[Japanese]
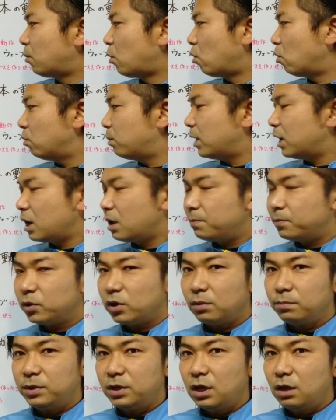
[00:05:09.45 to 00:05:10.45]
もう
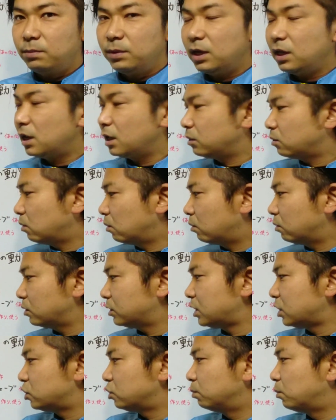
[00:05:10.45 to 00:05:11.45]
オーバーラップが見え見えだと、こ
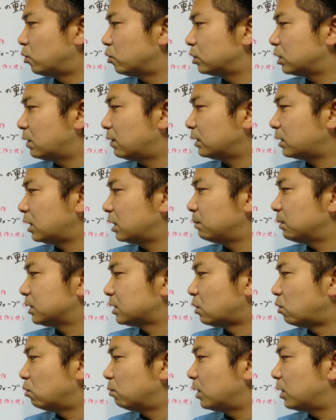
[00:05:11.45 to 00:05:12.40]
の選手にボールが渡りました。